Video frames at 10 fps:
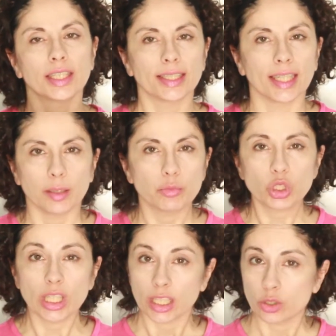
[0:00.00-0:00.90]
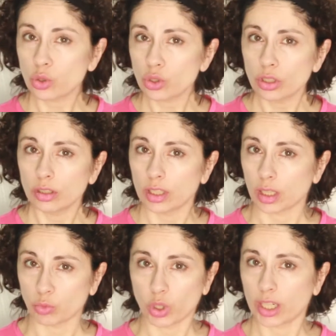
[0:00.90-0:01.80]
¿Tenemos derechos
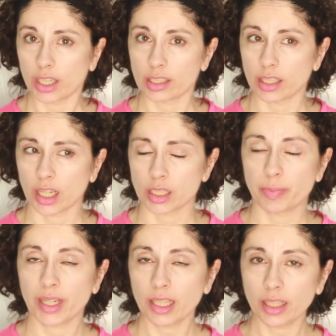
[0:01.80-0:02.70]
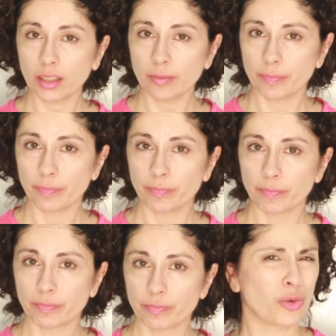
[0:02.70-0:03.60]
las mujeres Asperger?
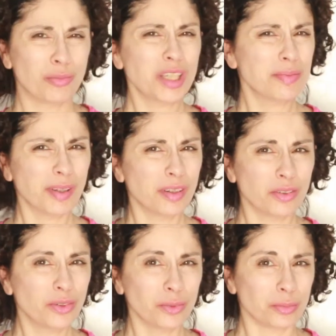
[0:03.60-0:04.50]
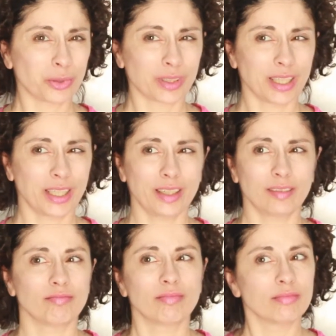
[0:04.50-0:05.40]
O más bien no, porque
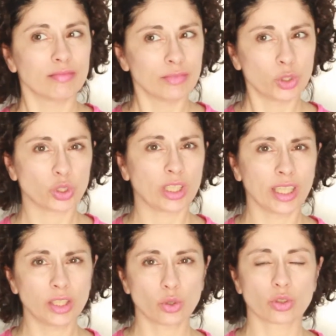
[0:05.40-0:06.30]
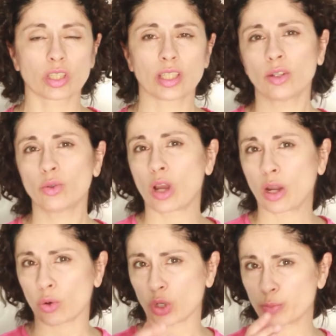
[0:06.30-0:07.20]
los derechos es algo que
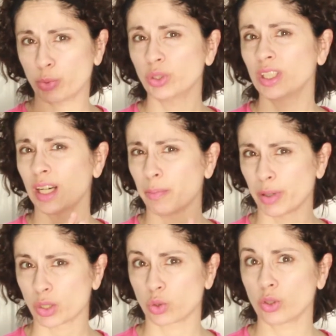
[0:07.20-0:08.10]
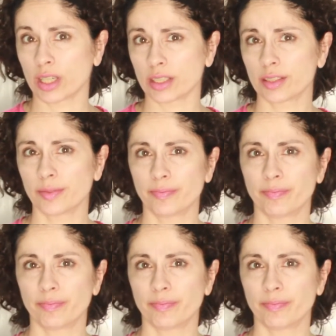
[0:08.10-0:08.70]
corresponde a las personas.